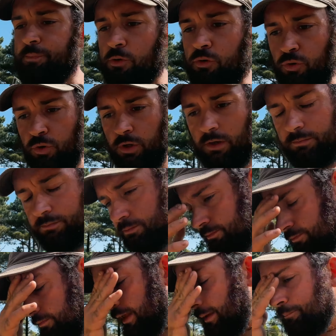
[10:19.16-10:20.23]
più
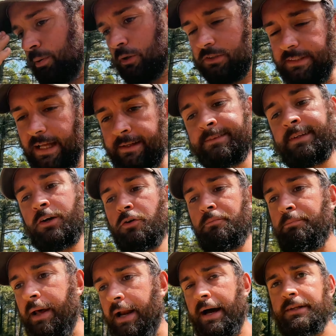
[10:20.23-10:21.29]
importante che ho
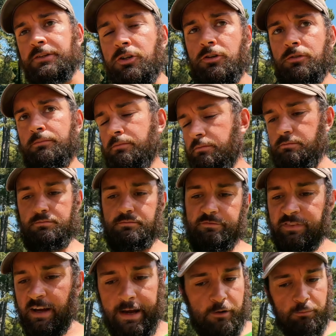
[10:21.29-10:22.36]
imparato
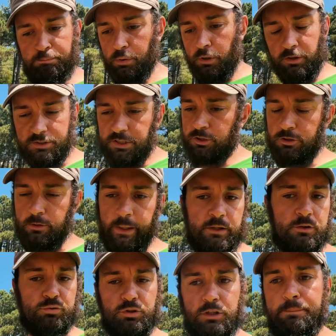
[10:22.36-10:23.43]
vale un po' secondo me in
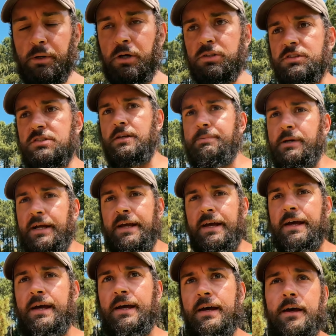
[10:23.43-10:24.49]
tutti i posti perché
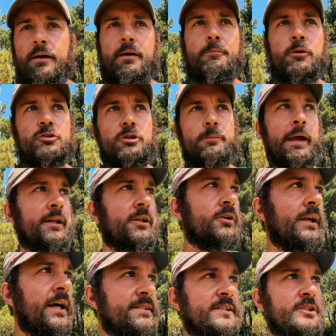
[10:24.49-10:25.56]
è molto meglio
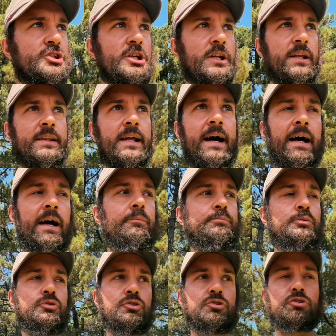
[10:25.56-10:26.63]
la sincerità
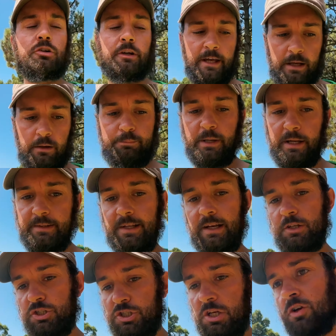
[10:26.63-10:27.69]
piuttosto che il prendere
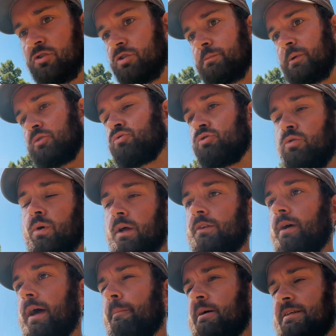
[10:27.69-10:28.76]
in giro soprattutto quando
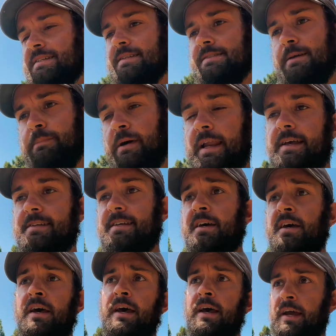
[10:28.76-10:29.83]
è abbastanza palese
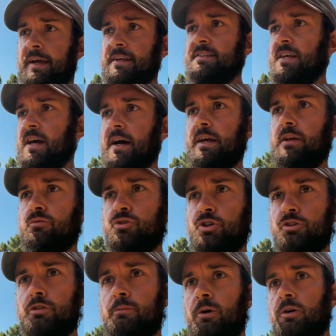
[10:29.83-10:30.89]
che sia in un
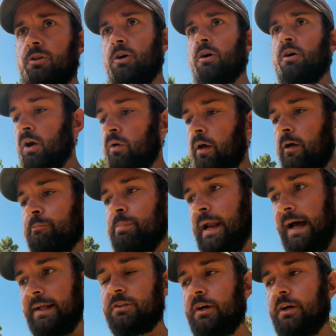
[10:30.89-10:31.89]
certo modo qui ho imparato